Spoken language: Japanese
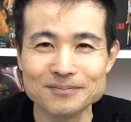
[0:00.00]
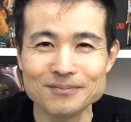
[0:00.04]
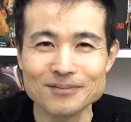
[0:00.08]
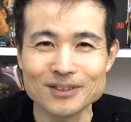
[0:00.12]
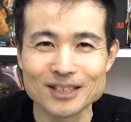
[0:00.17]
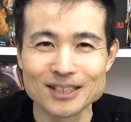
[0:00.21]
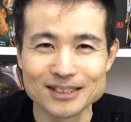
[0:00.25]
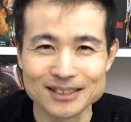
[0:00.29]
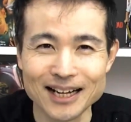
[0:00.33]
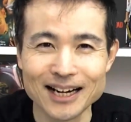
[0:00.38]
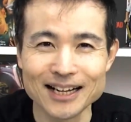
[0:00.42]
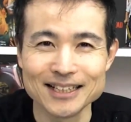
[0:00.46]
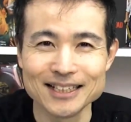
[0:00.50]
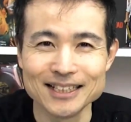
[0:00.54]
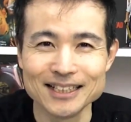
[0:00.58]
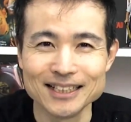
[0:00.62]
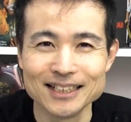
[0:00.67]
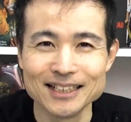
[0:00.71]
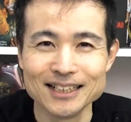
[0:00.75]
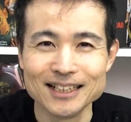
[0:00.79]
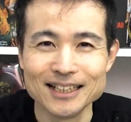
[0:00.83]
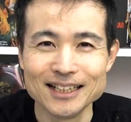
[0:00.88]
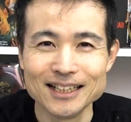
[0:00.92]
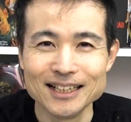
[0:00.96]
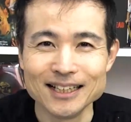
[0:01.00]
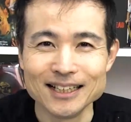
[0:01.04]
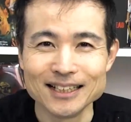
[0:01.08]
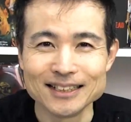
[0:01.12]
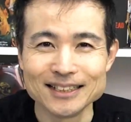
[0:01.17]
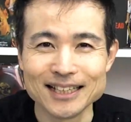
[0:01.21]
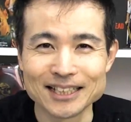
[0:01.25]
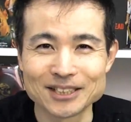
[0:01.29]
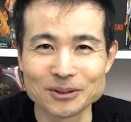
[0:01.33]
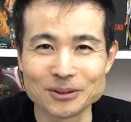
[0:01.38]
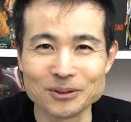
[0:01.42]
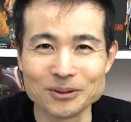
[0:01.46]
さらに
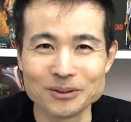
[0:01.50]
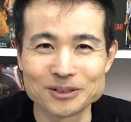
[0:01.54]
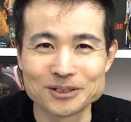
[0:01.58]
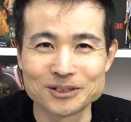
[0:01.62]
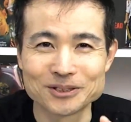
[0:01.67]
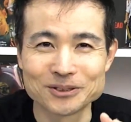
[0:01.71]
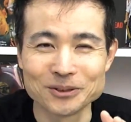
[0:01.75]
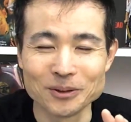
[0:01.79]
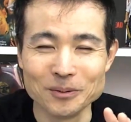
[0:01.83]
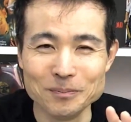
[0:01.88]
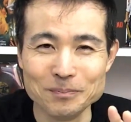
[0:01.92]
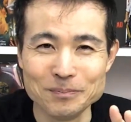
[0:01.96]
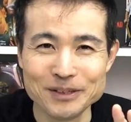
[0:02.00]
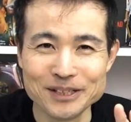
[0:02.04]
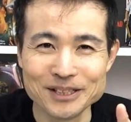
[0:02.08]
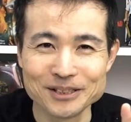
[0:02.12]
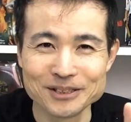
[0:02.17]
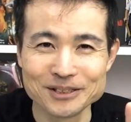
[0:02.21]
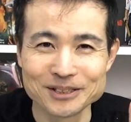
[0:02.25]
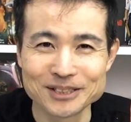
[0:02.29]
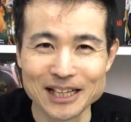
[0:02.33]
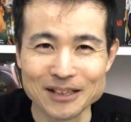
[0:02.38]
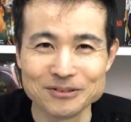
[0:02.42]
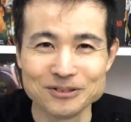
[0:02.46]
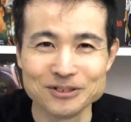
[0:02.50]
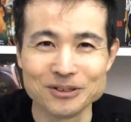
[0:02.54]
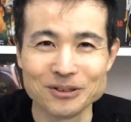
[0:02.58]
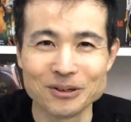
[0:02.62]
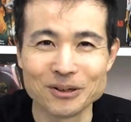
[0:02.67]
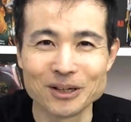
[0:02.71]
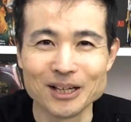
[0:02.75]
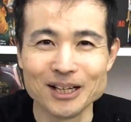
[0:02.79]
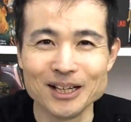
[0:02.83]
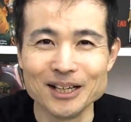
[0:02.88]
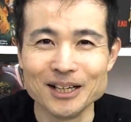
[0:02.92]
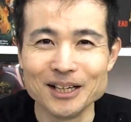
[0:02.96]
謎のゾンビングサウンド
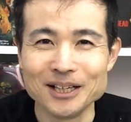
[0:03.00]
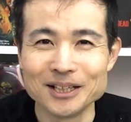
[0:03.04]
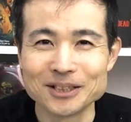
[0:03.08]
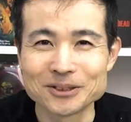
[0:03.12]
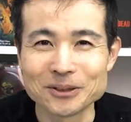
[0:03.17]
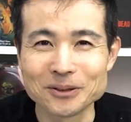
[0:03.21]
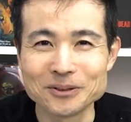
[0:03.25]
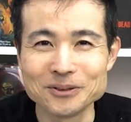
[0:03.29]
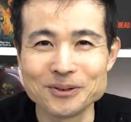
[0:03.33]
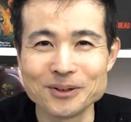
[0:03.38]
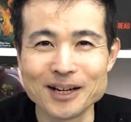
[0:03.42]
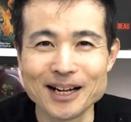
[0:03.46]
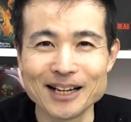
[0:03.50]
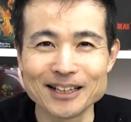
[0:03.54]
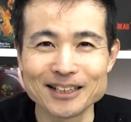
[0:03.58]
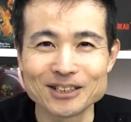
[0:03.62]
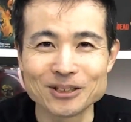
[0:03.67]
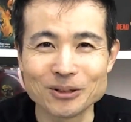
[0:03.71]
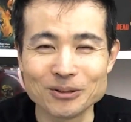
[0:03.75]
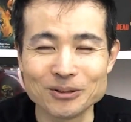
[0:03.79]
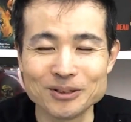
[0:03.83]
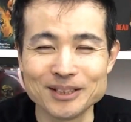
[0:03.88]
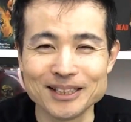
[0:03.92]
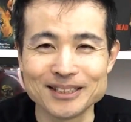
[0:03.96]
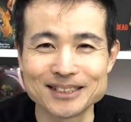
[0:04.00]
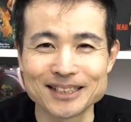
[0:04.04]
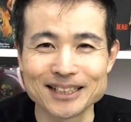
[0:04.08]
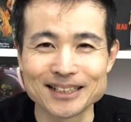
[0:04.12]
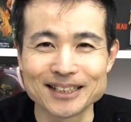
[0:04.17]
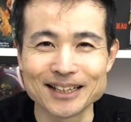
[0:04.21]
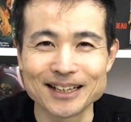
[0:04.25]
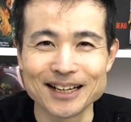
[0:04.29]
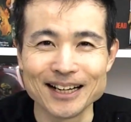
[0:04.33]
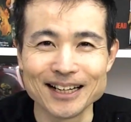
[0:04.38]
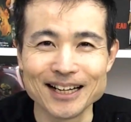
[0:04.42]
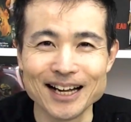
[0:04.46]
というのが取ってつけた
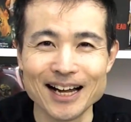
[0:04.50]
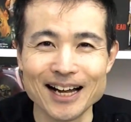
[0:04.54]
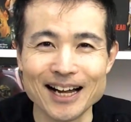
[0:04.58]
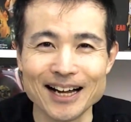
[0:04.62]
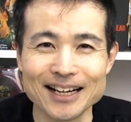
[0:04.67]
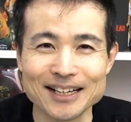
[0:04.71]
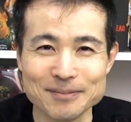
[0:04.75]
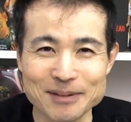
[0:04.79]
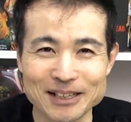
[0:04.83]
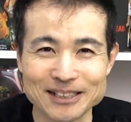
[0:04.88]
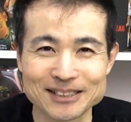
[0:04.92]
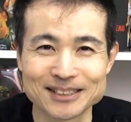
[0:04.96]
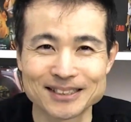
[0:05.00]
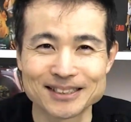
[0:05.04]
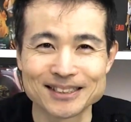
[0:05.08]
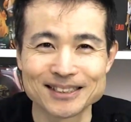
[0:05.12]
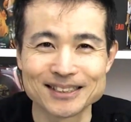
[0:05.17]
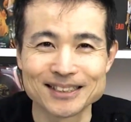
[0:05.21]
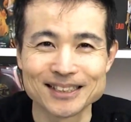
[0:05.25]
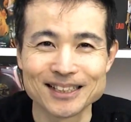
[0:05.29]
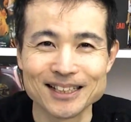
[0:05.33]
感があります。